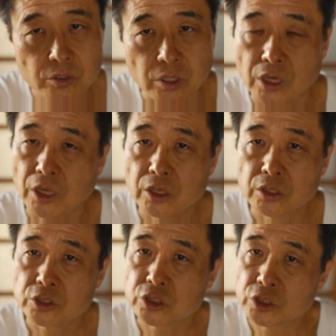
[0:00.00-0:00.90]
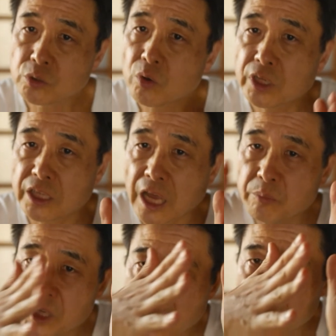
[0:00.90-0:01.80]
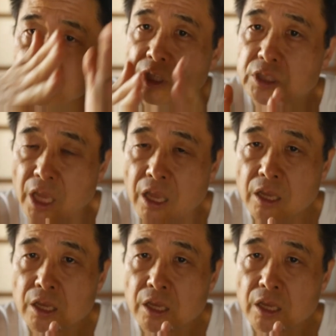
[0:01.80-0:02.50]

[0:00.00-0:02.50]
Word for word: だからすごいね波があるんですね